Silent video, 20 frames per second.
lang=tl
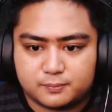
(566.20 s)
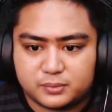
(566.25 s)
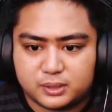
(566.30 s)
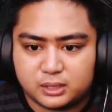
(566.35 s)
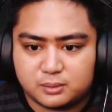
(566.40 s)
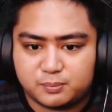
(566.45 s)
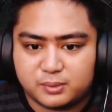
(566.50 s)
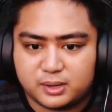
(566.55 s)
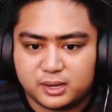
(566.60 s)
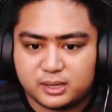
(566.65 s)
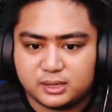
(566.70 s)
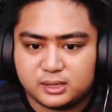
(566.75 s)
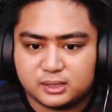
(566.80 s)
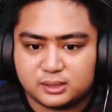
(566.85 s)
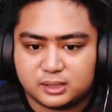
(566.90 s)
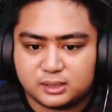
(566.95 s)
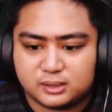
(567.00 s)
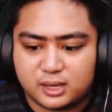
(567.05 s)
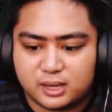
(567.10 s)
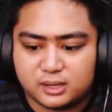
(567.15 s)
Dapat pala
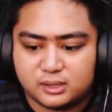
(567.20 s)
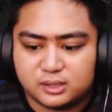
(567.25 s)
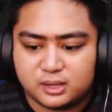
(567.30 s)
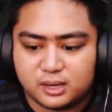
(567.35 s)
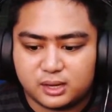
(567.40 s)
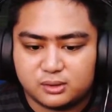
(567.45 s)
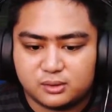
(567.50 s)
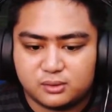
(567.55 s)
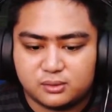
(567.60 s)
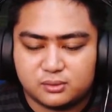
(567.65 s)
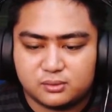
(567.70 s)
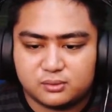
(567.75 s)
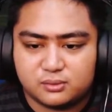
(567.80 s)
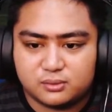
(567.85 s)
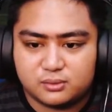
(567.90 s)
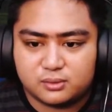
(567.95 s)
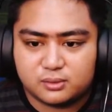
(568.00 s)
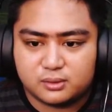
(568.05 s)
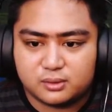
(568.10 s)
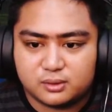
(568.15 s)
inintay tayo ni ano,
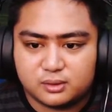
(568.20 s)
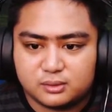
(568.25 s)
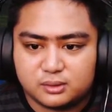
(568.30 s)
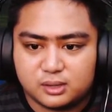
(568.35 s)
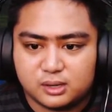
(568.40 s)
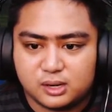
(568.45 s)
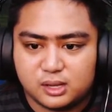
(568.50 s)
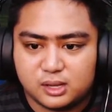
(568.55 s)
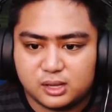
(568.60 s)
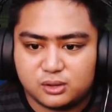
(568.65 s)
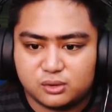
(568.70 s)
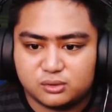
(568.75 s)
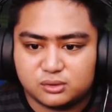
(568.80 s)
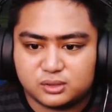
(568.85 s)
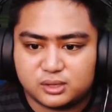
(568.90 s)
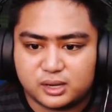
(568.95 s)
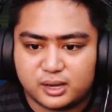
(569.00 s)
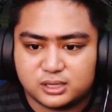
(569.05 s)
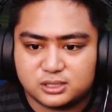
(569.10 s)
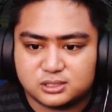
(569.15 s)
ni Leon
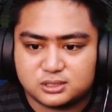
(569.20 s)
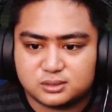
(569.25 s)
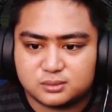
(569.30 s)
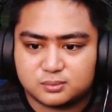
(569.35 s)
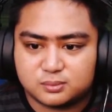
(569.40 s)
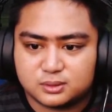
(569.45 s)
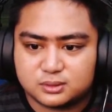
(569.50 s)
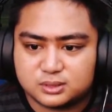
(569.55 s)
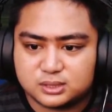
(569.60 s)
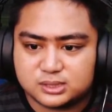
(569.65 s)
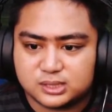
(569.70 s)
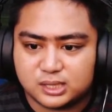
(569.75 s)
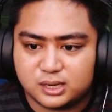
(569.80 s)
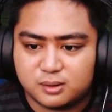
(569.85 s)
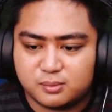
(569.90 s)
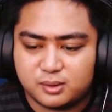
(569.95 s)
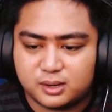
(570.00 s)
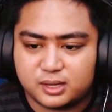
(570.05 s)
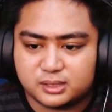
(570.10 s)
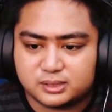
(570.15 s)
guys. Di sana
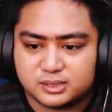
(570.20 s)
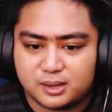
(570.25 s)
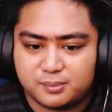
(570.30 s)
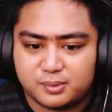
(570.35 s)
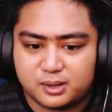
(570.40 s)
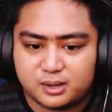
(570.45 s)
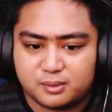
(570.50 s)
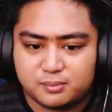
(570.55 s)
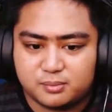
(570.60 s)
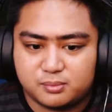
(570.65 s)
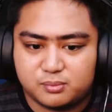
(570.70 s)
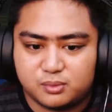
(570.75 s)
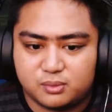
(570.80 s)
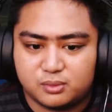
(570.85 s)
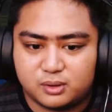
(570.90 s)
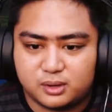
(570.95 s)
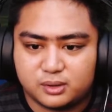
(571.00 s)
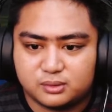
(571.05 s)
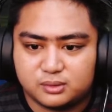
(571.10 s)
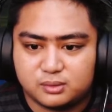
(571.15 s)
magkasama kami
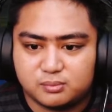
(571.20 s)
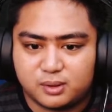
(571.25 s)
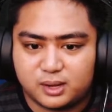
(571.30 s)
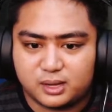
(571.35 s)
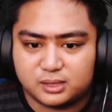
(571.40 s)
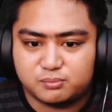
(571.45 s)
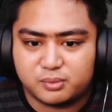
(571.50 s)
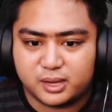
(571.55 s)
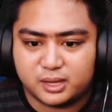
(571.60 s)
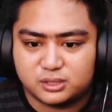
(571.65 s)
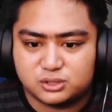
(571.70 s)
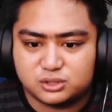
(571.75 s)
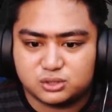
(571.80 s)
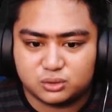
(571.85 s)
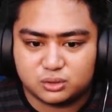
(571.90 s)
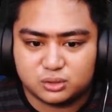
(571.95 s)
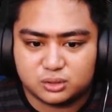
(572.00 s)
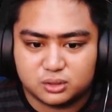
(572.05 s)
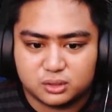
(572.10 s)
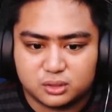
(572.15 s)
buong ano, di
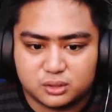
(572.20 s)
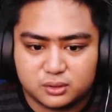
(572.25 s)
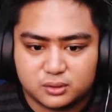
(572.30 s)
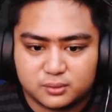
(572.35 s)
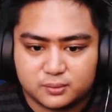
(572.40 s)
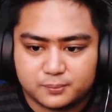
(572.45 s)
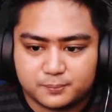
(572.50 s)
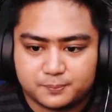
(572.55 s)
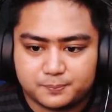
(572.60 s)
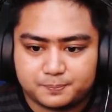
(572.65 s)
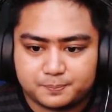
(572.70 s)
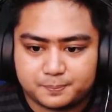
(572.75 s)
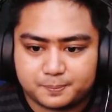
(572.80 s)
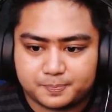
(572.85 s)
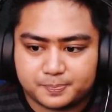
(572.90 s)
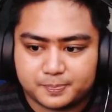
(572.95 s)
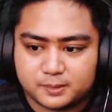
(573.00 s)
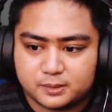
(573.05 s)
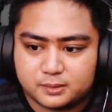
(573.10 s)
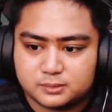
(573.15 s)
adventure.
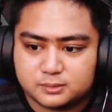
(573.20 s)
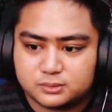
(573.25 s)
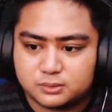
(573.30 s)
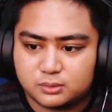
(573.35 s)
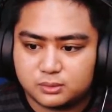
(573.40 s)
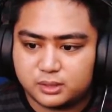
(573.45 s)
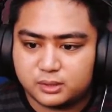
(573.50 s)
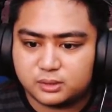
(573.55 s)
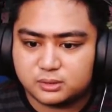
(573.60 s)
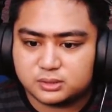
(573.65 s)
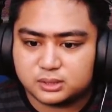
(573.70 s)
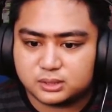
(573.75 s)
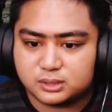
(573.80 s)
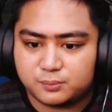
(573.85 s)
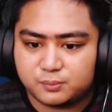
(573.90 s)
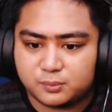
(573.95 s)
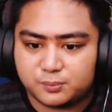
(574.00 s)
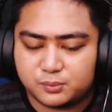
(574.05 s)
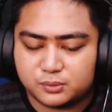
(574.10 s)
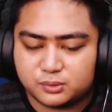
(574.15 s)
So ngayon, sa
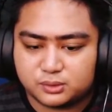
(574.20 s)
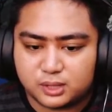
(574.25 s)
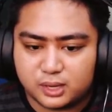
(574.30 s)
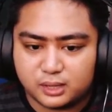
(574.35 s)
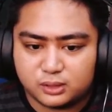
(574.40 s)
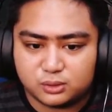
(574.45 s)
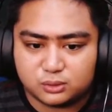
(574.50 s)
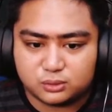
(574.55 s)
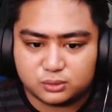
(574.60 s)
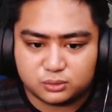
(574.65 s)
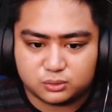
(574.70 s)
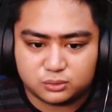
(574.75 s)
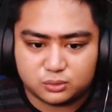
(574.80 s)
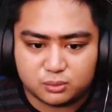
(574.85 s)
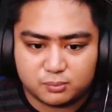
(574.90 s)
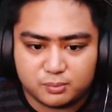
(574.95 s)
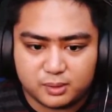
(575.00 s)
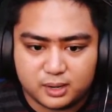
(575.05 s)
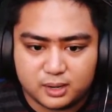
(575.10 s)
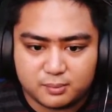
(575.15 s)
tayo pupunta? Ay, to, to,
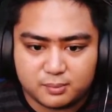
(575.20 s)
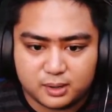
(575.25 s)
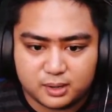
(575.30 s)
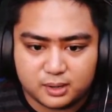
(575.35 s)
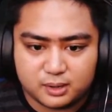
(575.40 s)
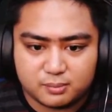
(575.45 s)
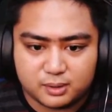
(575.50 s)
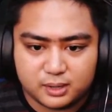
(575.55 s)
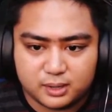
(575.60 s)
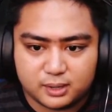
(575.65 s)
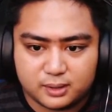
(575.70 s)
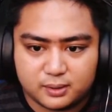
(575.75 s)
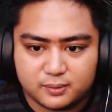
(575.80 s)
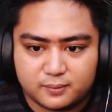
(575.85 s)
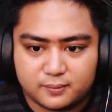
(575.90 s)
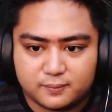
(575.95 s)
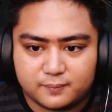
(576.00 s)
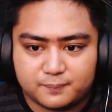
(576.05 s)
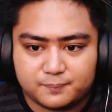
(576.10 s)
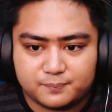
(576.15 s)
to, bala, bala, bala.
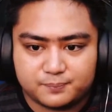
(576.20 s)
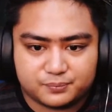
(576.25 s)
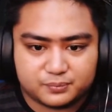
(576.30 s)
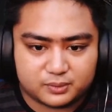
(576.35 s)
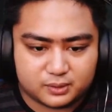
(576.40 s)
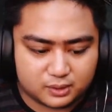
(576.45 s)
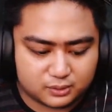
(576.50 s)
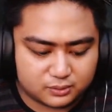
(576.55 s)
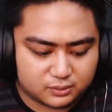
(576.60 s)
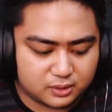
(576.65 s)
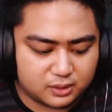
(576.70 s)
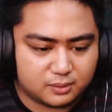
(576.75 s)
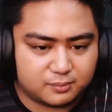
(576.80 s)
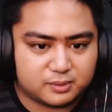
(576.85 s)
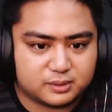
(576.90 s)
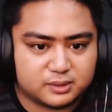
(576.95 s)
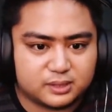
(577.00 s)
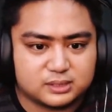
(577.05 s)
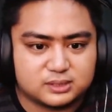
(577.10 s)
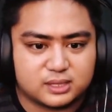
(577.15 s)
Ito na
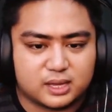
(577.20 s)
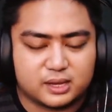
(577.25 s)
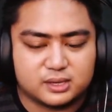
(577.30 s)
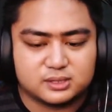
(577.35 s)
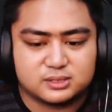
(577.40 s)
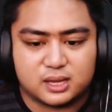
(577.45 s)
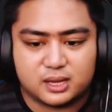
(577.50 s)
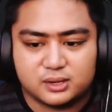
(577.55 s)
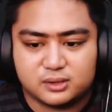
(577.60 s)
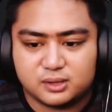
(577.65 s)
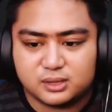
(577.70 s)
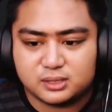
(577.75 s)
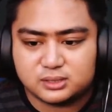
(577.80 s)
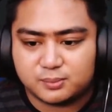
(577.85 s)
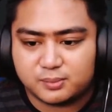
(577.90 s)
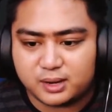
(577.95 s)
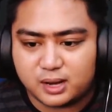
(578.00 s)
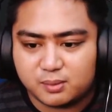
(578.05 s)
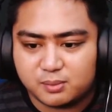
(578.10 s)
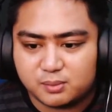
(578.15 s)
naman guys tayo sa ano eh, sa
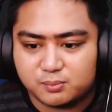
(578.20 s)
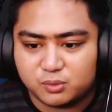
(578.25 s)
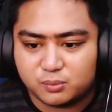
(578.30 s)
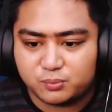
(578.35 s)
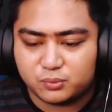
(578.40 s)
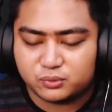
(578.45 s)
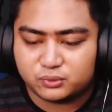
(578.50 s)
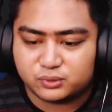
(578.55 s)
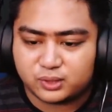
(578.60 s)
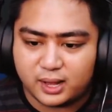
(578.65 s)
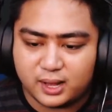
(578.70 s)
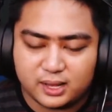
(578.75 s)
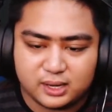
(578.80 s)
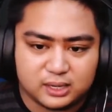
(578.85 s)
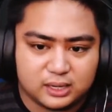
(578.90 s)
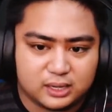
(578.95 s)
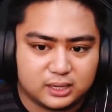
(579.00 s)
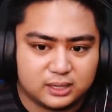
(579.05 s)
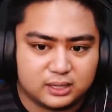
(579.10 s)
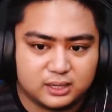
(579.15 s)
maraming pupuntahan
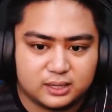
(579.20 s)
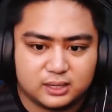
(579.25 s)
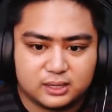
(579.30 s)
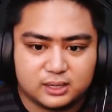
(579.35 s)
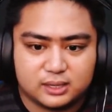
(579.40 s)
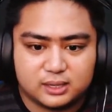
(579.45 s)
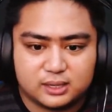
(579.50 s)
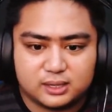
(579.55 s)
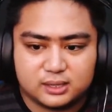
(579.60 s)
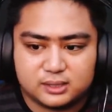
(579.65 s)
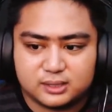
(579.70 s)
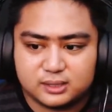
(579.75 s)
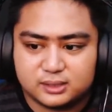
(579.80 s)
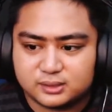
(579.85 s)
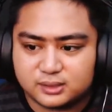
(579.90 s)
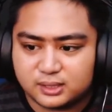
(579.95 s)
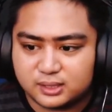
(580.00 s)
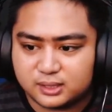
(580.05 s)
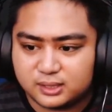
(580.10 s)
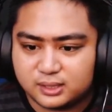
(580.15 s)
eh.
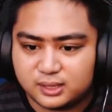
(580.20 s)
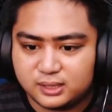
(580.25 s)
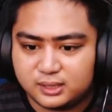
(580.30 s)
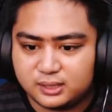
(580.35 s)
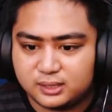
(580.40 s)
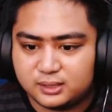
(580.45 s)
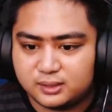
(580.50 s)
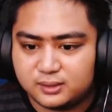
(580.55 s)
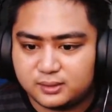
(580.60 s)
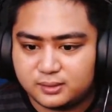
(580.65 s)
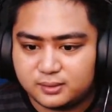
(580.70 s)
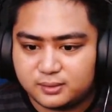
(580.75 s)
Bintik yan eh.